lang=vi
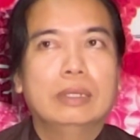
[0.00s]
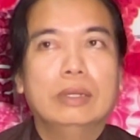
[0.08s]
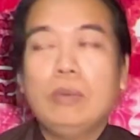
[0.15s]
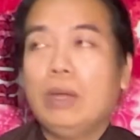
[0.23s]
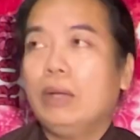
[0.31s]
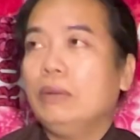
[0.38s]

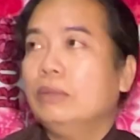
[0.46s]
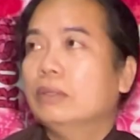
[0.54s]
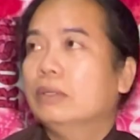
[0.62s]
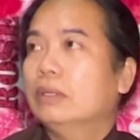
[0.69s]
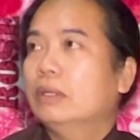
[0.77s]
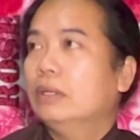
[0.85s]
đúng không
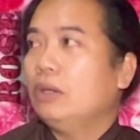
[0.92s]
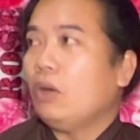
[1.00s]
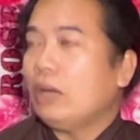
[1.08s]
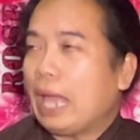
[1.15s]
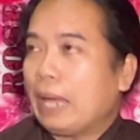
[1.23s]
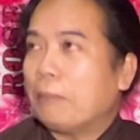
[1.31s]

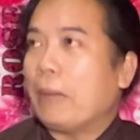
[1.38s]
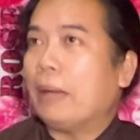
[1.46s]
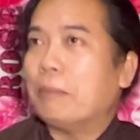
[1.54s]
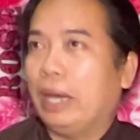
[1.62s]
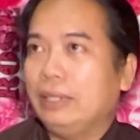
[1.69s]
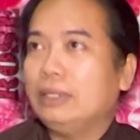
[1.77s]
nó đang
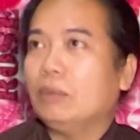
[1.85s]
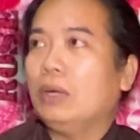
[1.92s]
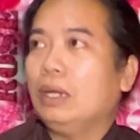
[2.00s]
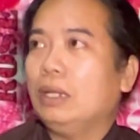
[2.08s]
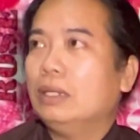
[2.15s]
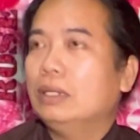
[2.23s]
mang bệnh trong
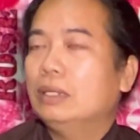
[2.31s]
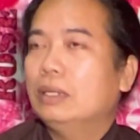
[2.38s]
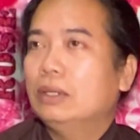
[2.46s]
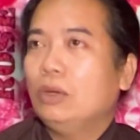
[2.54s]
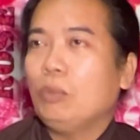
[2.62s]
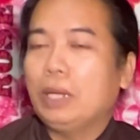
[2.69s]
đó đó
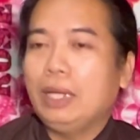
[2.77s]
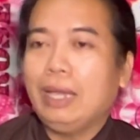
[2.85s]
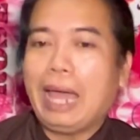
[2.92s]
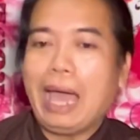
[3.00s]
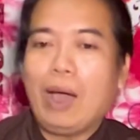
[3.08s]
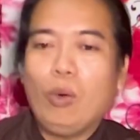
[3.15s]
nó bị
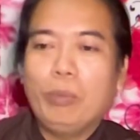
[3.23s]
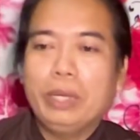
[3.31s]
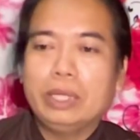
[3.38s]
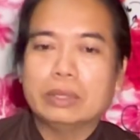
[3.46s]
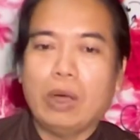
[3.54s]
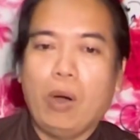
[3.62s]
lao
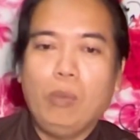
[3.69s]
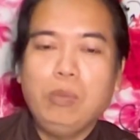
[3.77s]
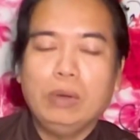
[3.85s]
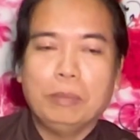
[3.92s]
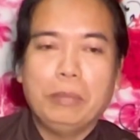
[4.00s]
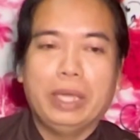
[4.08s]
bị tổn
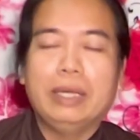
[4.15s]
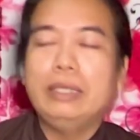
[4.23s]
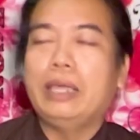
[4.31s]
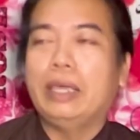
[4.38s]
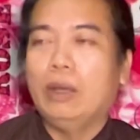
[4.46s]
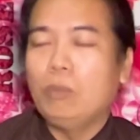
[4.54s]
hay bị
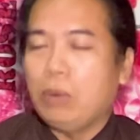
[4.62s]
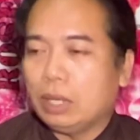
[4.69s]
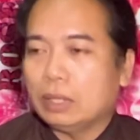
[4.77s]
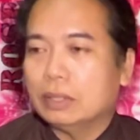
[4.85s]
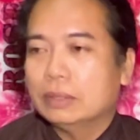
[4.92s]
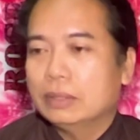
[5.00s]
cái gì không
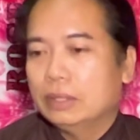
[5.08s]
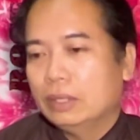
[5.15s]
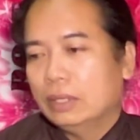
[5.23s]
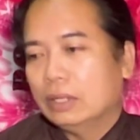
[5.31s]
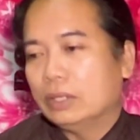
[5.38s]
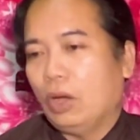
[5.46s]
biết
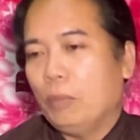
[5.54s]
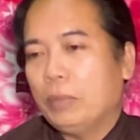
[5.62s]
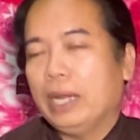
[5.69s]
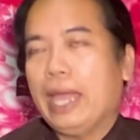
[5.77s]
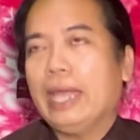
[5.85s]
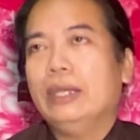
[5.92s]
rồi
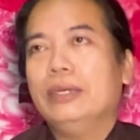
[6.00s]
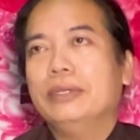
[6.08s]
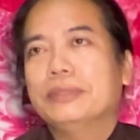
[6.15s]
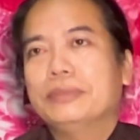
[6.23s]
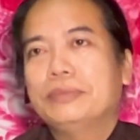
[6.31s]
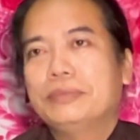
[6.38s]
mình ăn
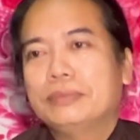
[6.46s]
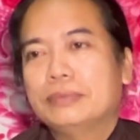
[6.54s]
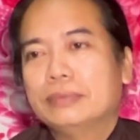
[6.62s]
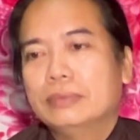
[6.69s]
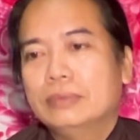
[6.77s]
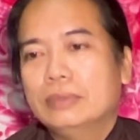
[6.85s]
đó
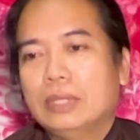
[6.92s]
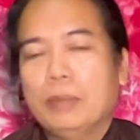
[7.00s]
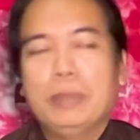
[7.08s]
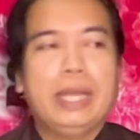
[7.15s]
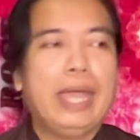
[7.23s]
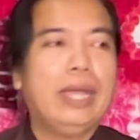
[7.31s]

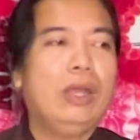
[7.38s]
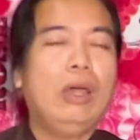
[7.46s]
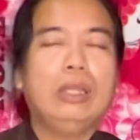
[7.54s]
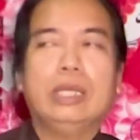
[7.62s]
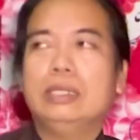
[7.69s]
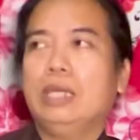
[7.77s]
thì mình ăn
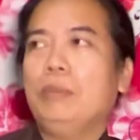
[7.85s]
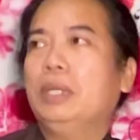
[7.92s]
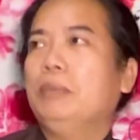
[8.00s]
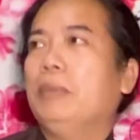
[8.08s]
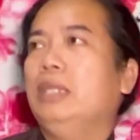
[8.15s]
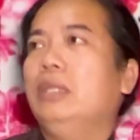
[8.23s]
nó thì sao
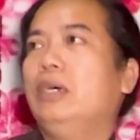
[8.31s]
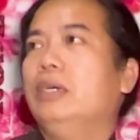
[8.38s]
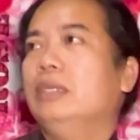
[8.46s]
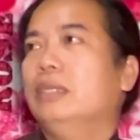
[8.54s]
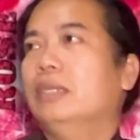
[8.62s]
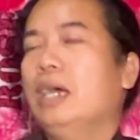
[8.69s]
mình bệnh
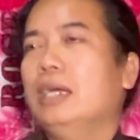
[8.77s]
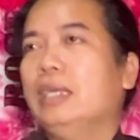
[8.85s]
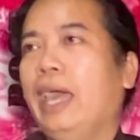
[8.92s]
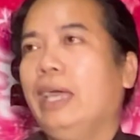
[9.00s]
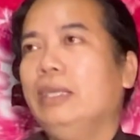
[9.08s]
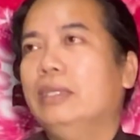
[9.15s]
thôi
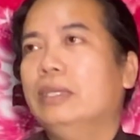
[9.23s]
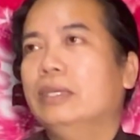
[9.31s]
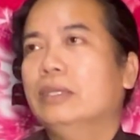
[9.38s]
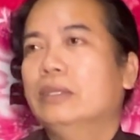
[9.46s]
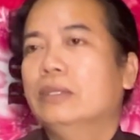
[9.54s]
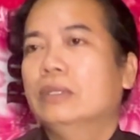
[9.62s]
đơn giản vậy
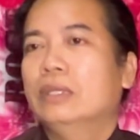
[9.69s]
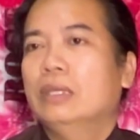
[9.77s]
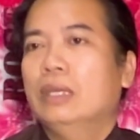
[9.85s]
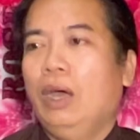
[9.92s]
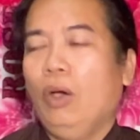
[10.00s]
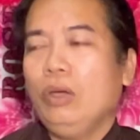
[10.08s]
thôi
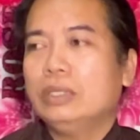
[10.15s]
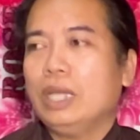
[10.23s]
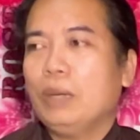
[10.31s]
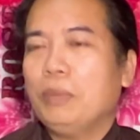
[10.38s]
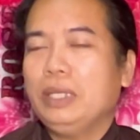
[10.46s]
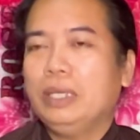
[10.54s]
hỏi
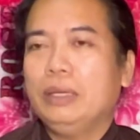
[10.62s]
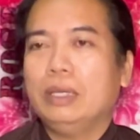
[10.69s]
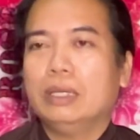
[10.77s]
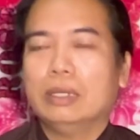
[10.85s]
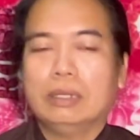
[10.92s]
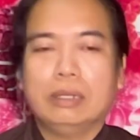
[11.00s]
sao bởi vì
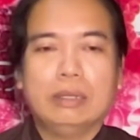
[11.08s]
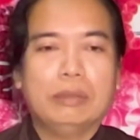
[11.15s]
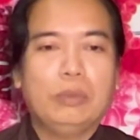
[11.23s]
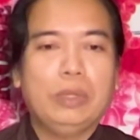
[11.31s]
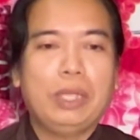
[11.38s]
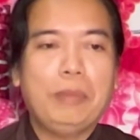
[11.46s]

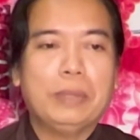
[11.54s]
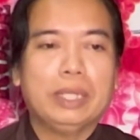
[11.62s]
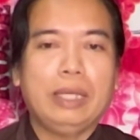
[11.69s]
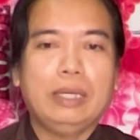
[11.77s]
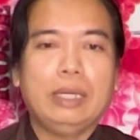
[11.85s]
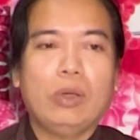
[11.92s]
ờ, quý vị
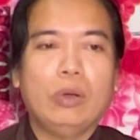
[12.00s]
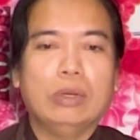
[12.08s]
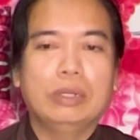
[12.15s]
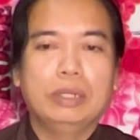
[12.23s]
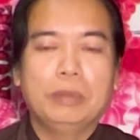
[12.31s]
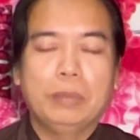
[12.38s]
mình thấy cái
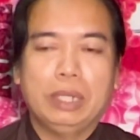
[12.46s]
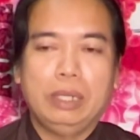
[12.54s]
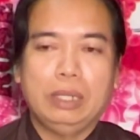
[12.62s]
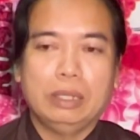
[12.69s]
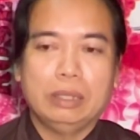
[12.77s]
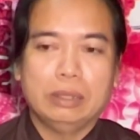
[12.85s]
con người mình
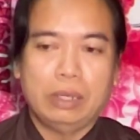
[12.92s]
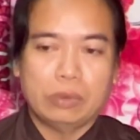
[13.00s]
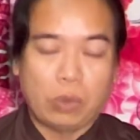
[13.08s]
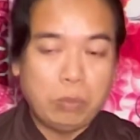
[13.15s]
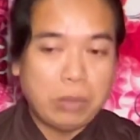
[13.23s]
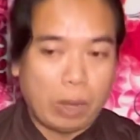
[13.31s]
á là
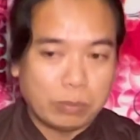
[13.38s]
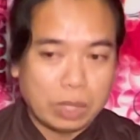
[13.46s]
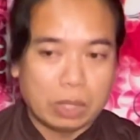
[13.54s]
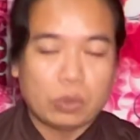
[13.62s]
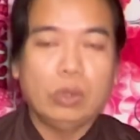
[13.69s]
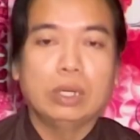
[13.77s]
cũng đồng
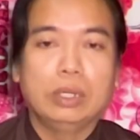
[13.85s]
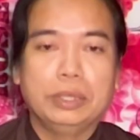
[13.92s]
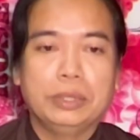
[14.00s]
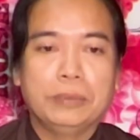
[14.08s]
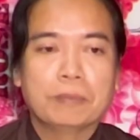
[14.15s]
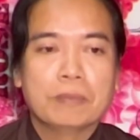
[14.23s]
thời con người